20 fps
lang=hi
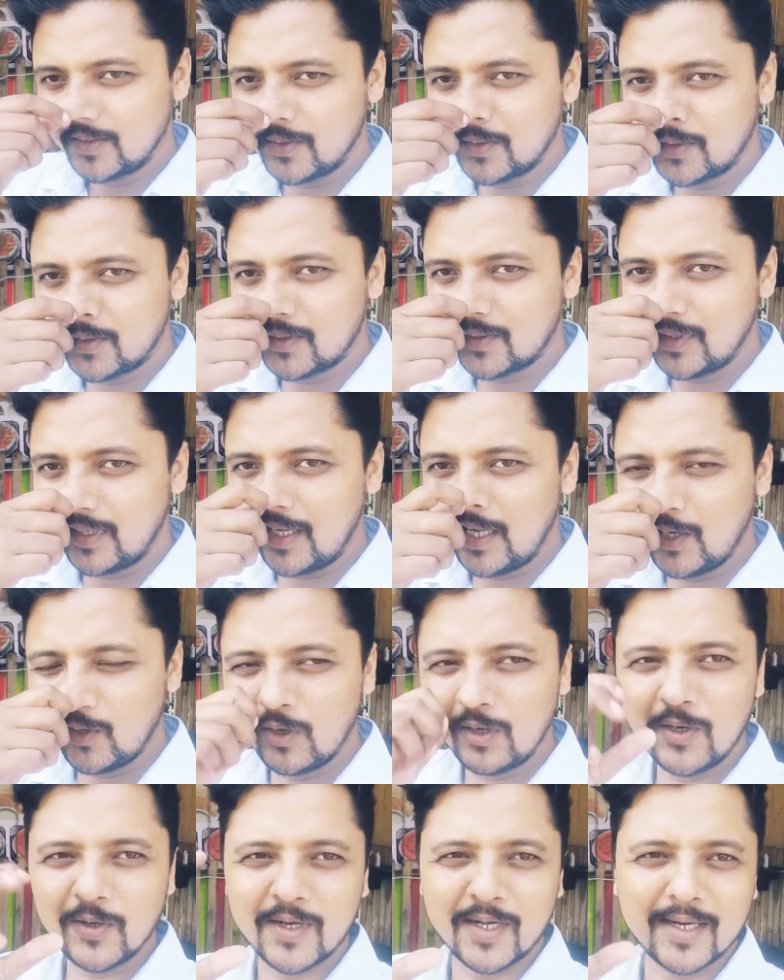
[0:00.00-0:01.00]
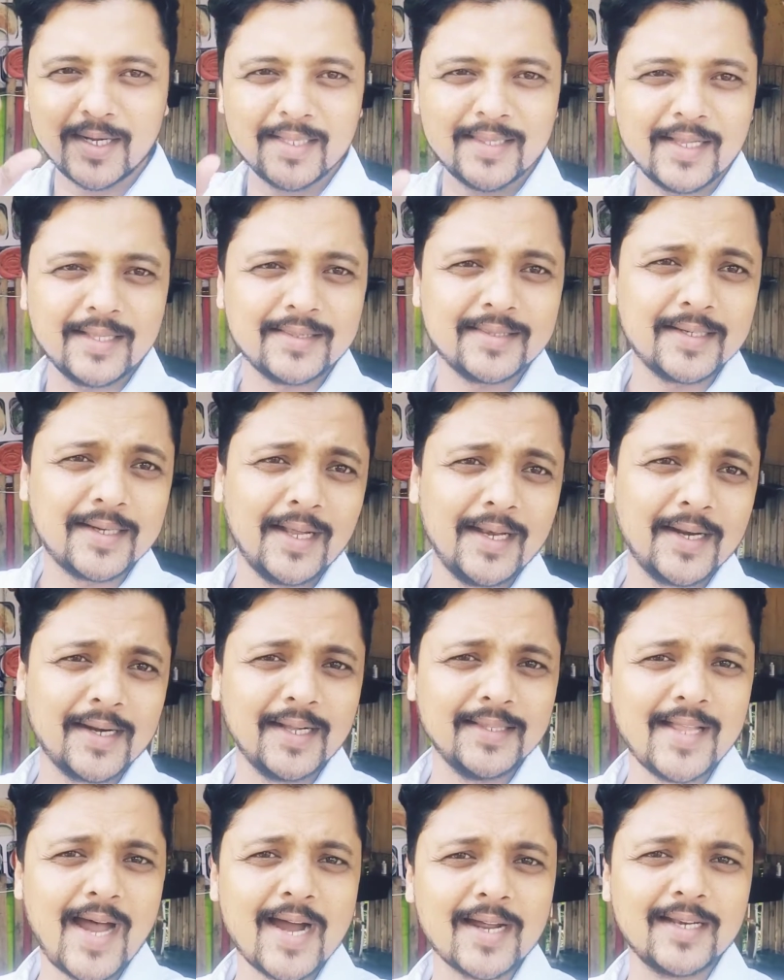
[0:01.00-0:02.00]
तो येलो येलो कर का
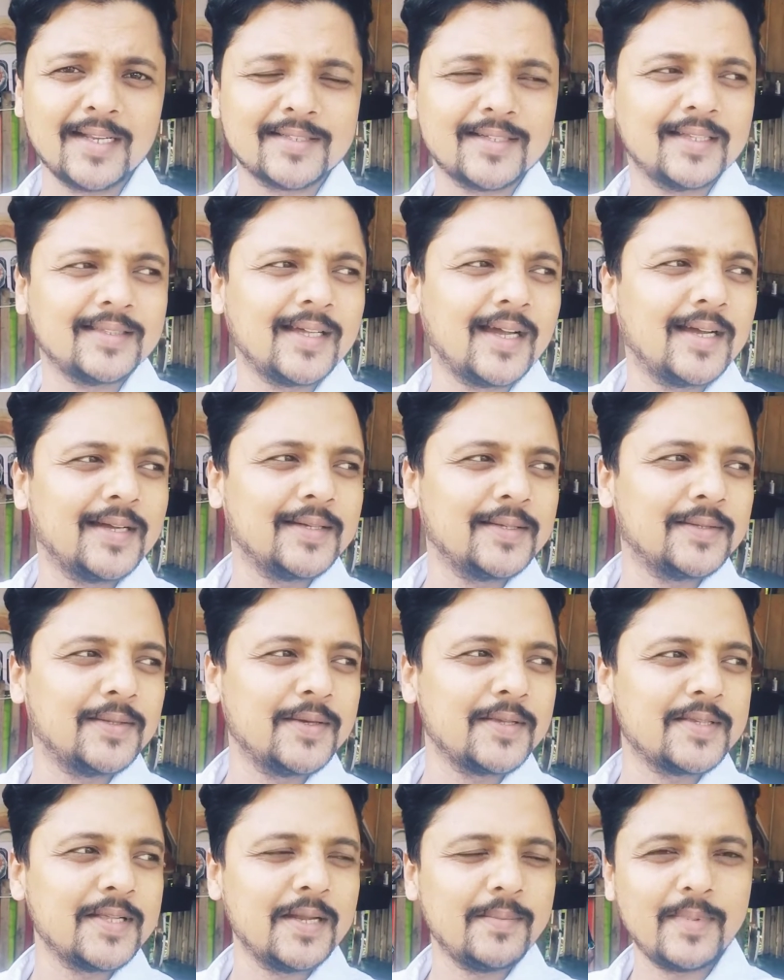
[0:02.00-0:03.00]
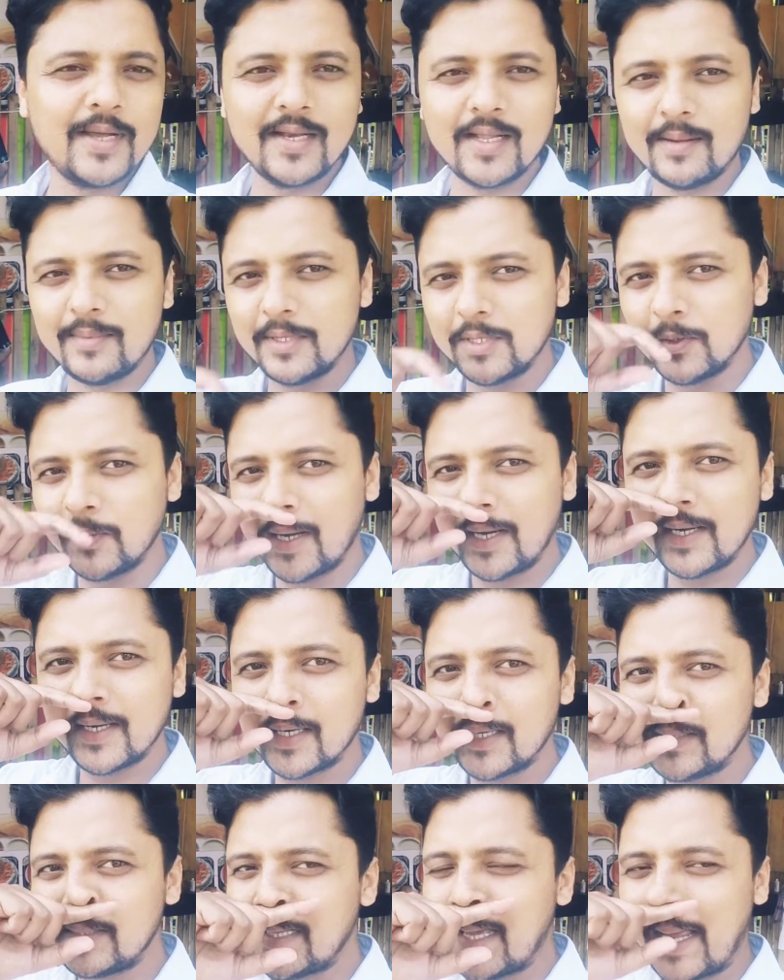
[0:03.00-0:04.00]
कलर का दाग लग जाता है तो इसलिए मैंने अभी
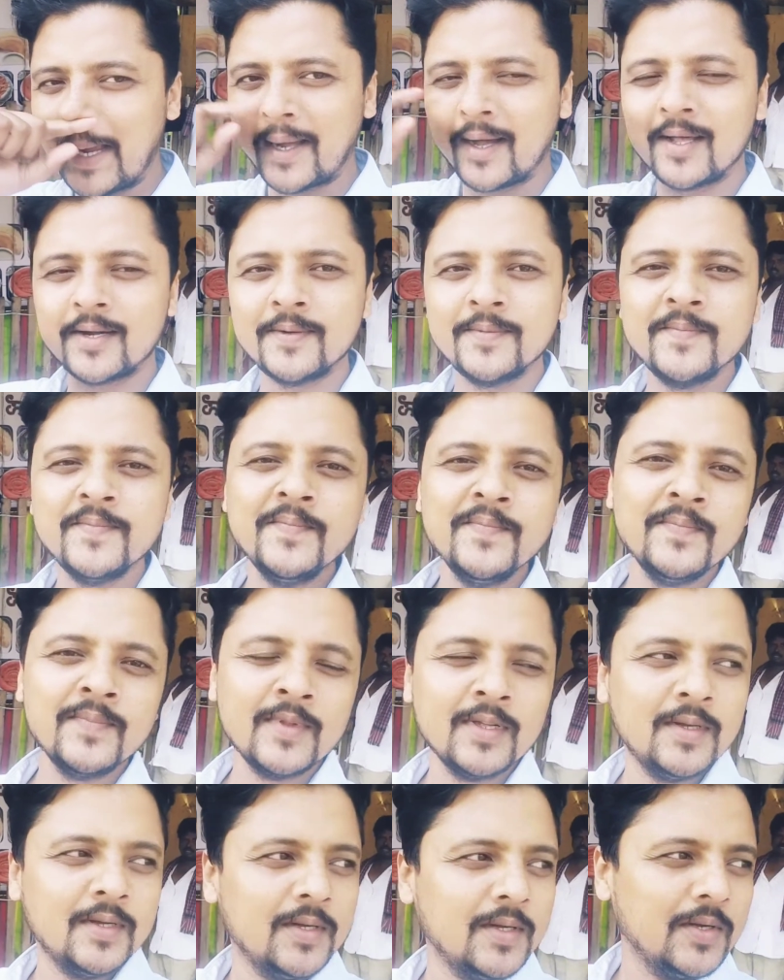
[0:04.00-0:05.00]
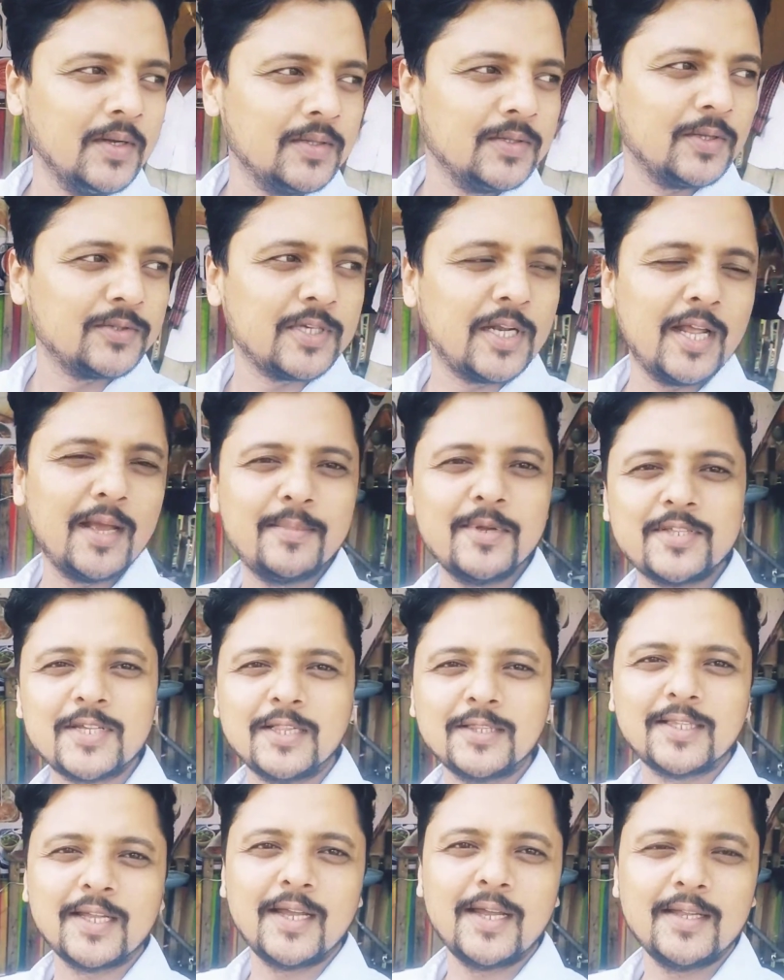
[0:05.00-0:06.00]
धुआने के लिए दिया है कार तो चलिए
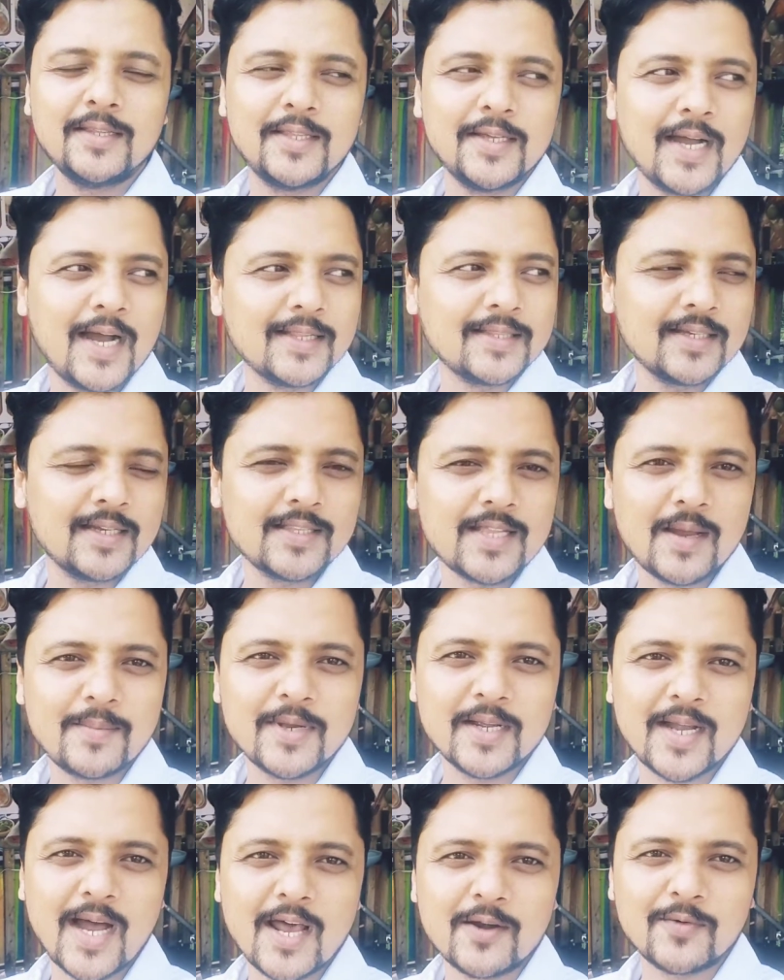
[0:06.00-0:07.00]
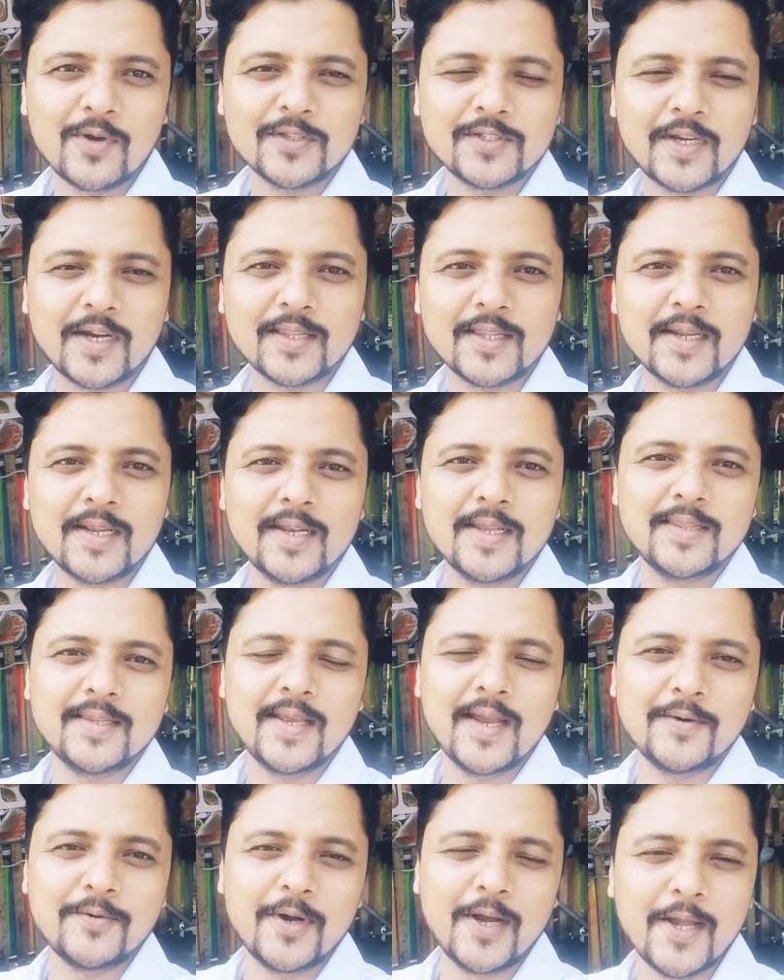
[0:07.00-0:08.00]
अभी चलते हैं दिखाते हैं जहाँ पे कार वॉश करने के
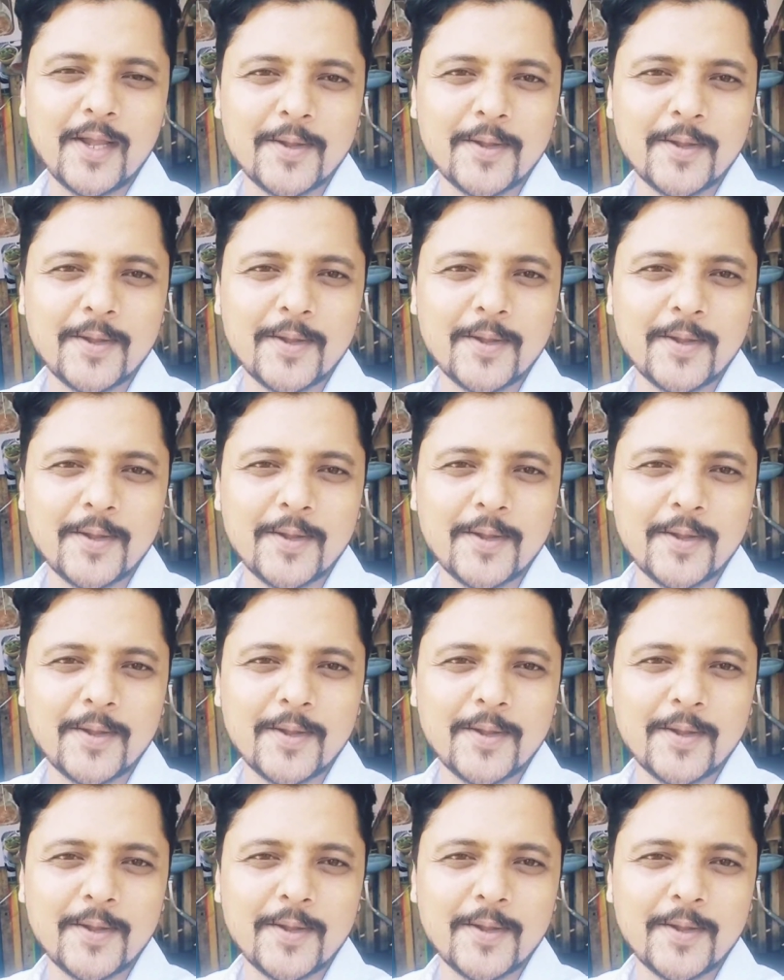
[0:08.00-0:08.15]
लिए दिया हुआ